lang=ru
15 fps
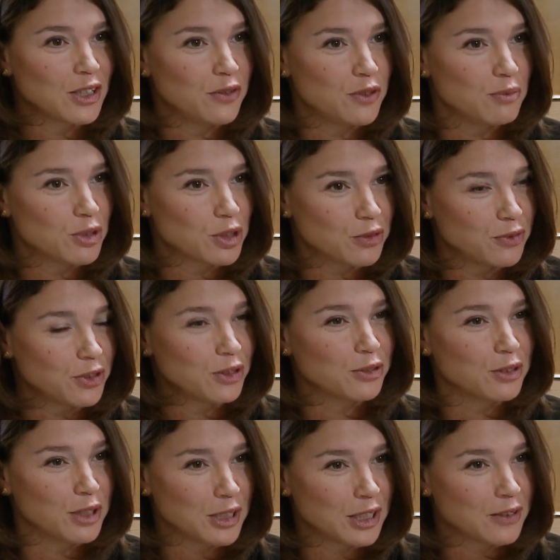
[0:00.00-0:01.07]
к Ефиму
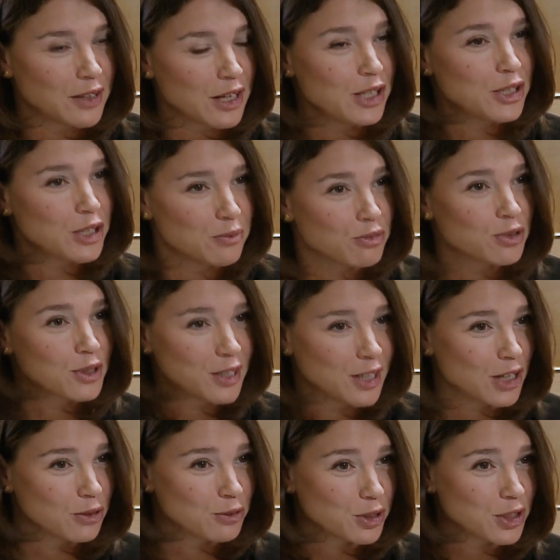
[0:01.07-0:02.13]
Шифрину, и говорите ему
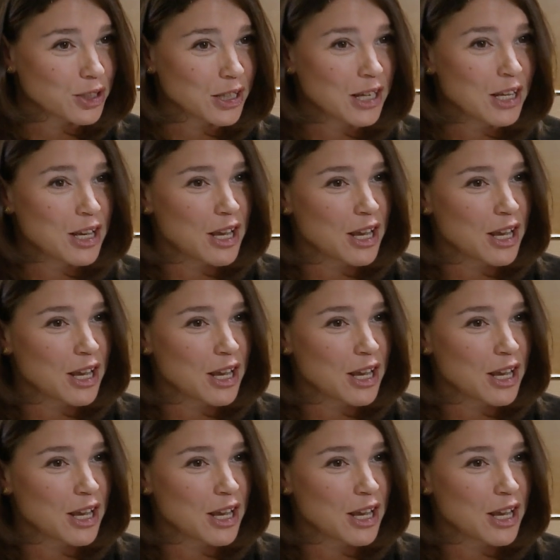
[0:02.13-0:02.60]
следующее.